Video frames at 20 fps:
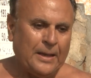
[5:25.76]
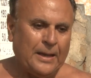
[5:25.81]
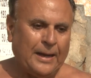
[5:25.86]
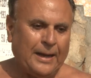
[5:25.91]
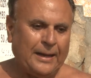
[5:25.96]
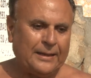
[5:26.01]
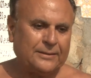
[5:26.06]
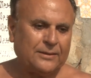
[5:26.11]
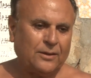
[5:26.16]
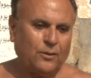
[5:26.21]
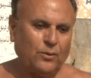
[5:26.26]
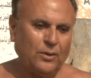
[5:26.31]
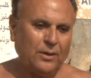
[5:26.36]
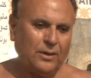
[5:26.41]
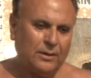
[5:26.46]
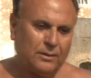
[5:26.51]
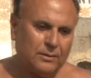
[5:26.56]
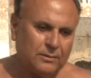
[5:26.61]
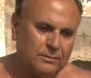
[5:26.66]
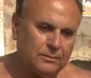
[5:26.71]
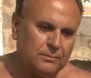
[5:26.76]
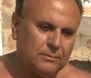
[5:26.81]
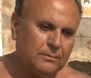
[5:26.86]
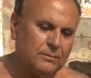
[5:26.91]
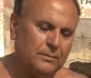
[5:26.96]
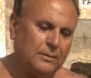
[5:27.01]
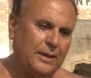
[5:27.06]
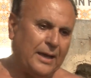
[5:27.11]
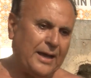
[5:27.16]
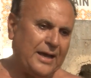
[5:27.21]
عاد توا
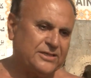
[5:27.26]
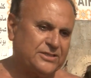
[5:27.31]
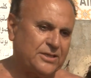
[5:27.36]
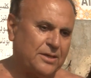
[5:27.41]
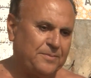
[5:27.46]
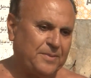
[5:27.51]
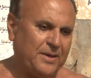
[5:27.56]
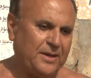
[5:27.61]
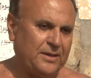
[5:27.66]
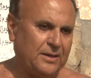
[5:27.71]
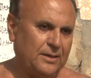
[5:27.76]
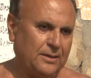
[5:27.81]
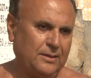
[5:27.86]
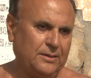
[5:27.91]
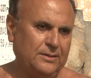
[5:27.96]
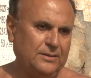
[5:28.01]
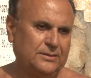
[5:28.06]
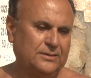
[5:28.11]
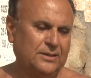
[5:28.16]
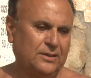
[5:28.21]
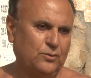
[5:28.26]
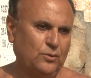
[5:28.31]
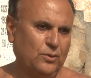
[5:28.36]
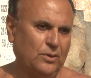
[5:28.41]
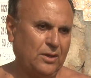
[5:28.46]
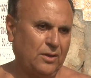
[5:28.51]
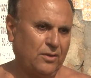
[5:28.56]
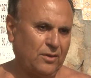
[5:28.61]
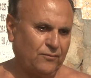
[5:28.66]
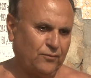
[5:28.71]
الحاجه الباهيه اللي
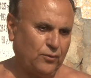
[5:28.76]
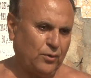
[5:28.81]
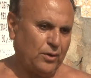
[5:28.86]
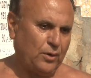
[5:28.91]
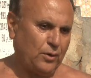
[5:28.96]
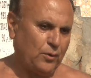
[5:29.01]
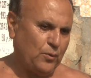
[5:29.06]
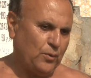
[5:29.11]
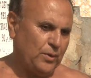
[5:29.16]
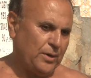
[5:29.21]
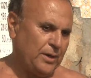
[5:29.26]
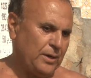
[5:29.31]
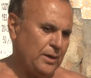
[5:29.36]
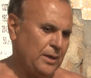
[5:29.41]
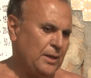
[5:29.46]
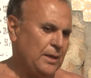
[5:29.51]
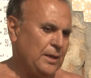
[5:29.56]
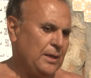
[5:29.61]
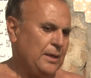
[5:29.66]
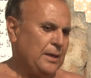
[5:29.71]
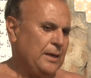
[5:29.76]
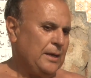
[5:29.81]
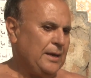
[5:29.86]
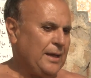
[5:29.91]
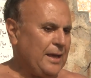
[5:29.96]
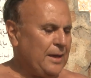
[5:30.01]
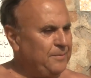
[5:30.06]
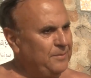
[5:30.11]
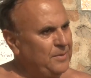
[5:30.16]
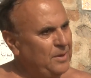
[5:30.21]
زادوها ضافوها هو
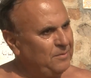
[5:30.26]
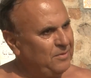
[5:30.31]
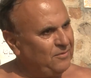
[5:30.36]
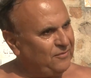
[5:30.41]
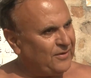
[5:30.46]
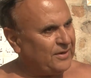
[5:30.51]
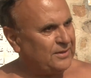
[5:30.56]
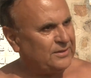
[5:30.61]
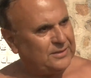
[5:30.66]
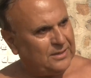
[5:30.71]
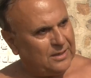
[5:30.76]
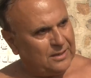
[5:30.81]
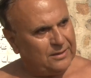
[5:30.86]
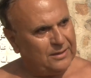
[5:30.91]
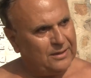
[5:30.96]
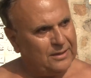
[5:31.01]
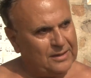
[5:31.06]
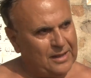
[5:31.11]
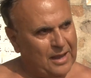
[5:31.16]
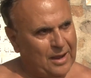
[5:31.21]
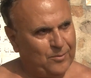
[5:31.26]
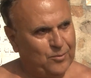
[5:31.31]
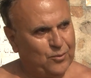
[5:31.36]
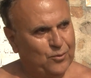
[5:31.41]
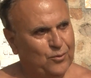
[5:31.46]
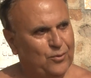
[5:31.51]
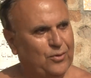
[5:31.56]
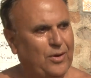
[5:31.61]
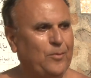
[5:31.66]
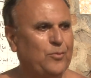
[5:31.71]
الحمام الفردي هذا اللي
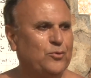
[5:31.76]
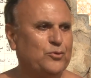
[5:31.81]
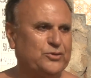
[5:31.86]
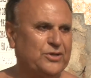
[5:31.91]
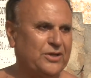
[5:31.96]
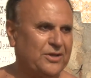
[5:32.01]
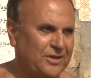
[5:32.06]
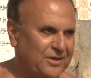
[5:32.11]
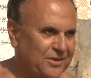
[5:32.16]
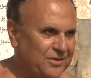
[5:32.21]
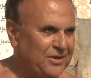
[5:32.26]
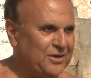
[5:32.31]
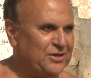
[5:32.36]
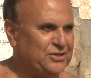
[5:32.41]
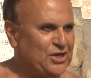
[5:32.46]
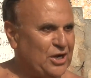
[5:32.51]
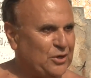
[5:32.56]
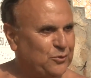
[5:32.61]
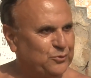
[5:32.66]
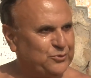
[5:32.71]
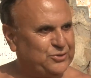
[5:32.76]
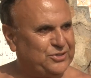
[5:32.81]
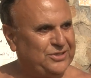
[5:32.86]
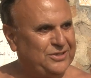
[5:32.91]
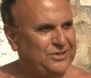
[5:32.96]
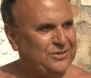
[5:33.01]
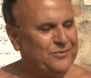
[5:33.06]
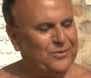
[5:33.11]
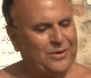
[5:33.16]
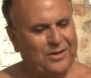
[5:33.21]
عملوه عملوا زاد كذلك
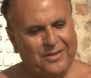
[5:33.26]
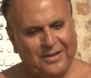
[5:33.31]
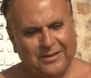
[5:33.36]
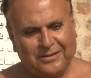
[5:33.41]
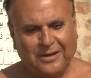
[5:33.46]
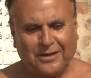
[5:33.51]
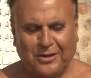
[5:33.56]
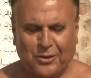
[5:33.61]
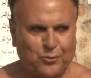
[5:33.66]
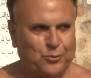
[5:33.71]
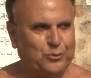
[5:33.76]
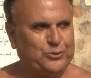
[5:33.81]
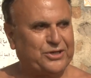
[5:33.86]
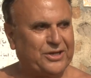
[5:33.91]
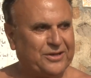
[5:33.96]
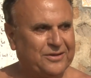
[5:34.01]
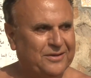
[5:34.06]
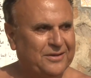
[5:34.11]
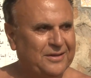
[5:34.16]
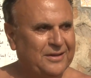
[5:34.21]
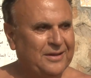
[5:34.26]
جاكوزي ولذا تلقى كل شيء